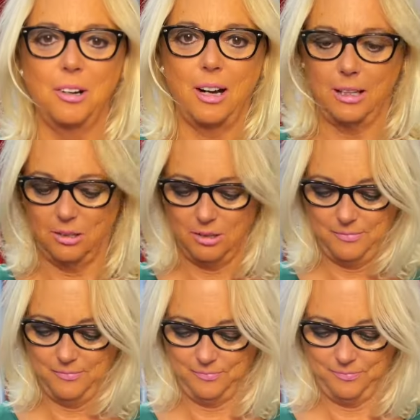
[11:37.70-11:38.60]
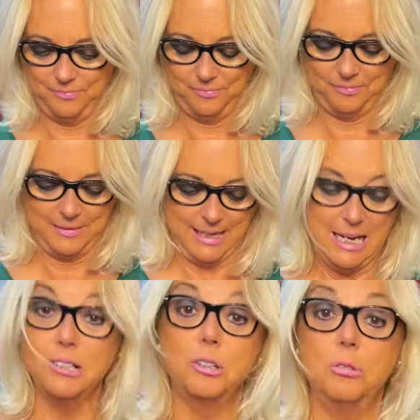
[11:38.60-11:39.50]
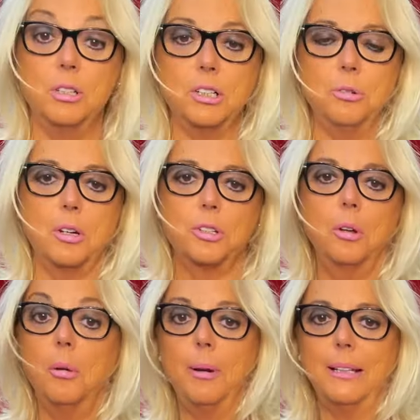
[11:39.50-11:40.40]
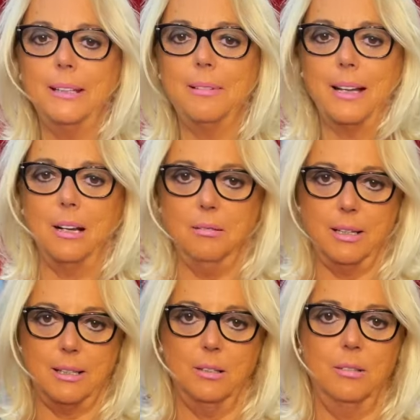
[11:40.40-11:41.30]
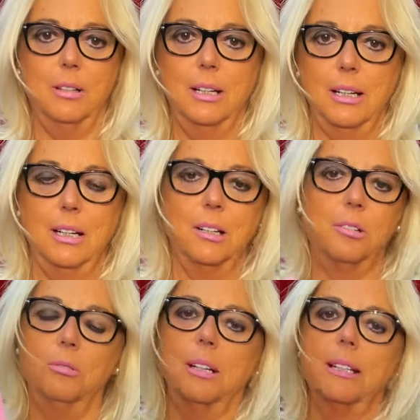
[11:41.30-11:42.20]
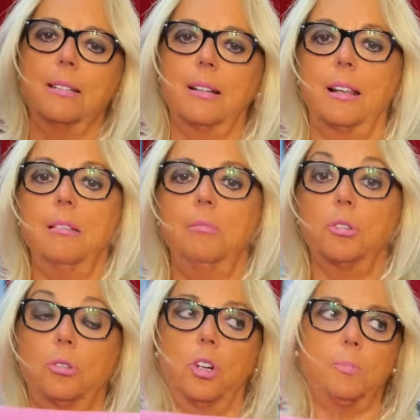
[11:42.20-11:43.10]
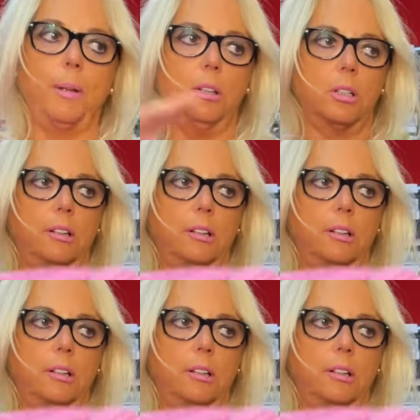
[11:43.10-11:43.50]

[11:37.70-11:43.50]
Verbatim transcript: todo el rato. Los lunes no estoy operativa, ya lo veis, ¿no? Los lunes recibimos todos los pedidos